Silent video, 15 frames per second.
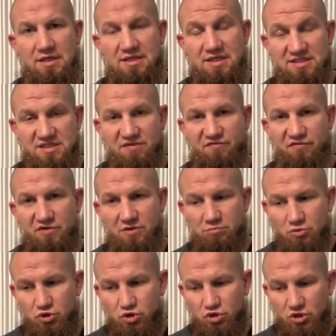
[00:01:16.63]
dass sie für die
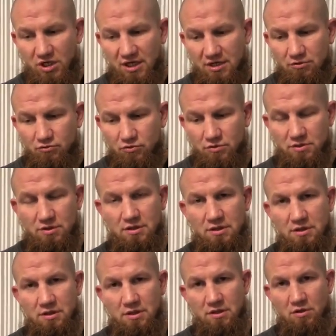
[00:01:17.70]
Mushrikun
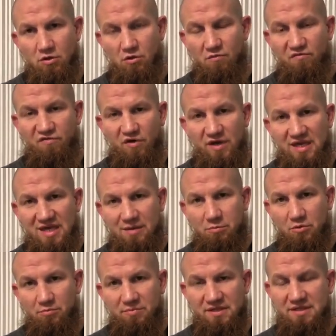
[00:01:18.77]
um
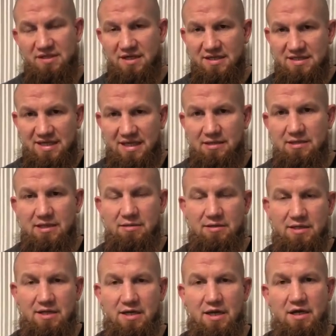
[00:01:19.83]
Vergebung bitten, nachdem
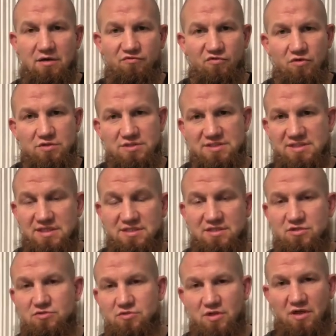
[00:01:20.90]
ihnen klar geworden ist, dass
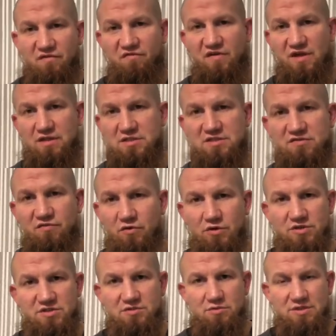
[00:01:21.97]
sie zu den Gefährten des
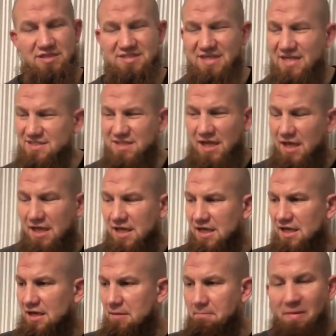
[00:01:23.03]
Feuers gehören. Das heißt,
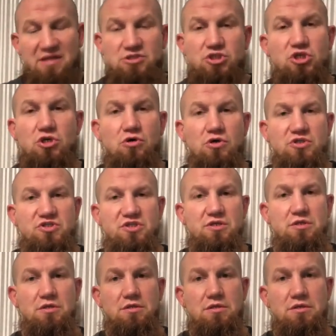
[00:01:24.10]
Manche
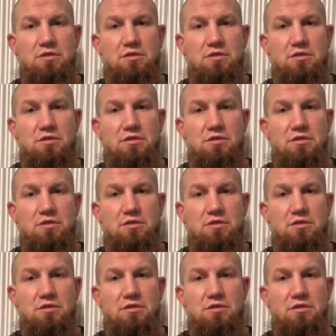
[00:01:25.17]
Leute,